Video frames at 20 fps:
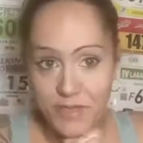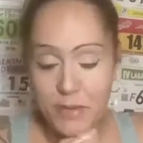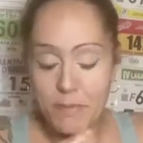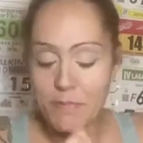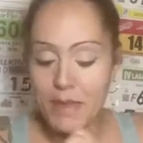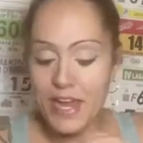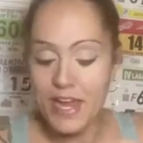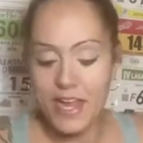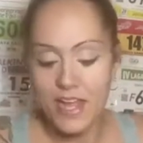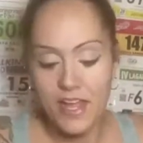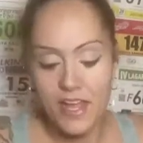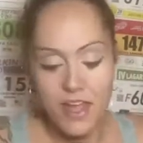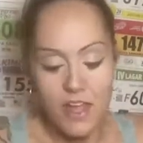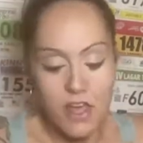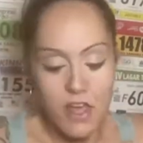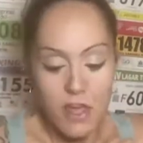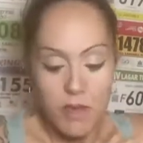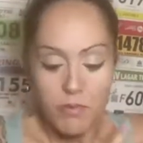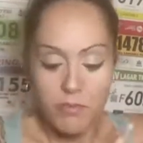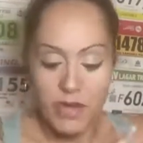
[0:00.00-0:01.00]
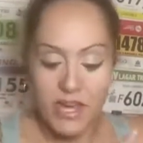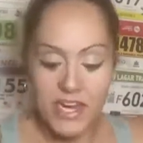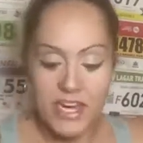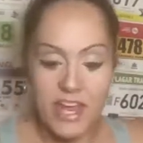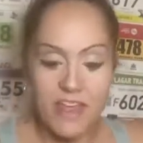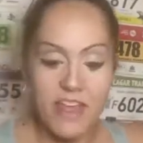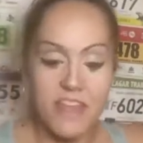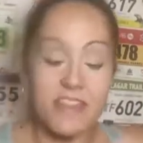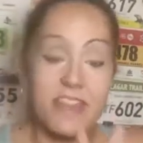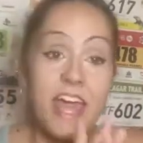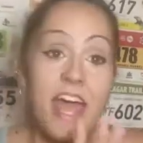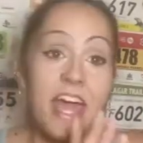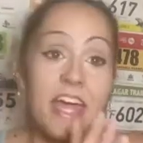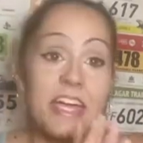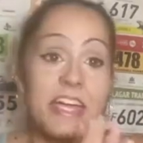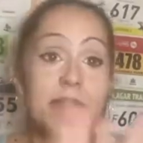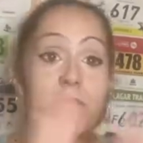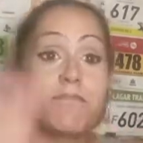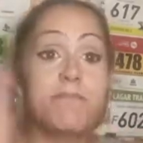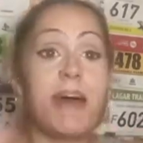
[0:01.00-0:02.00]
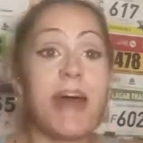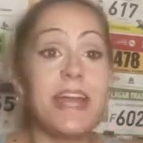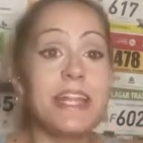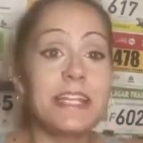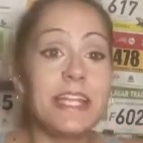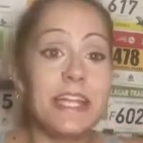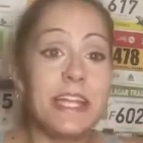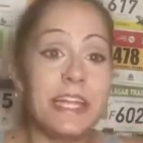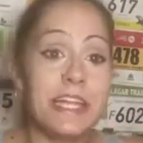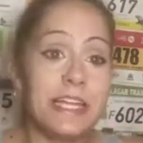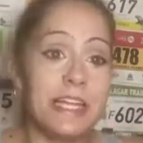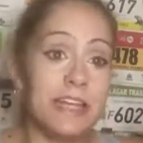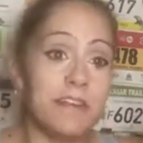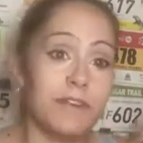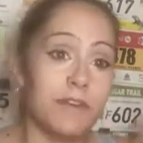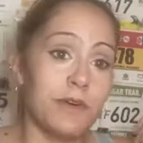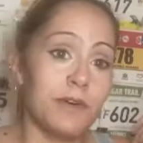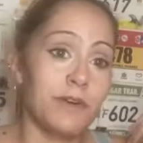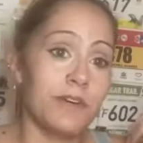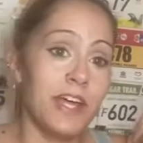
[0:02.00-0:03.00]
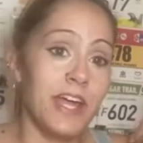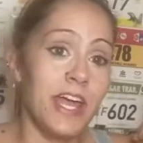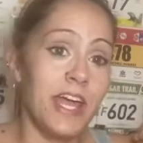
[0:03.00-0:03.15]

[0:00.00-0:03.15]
¿Vale? Pues nada, de ahí parte del libro.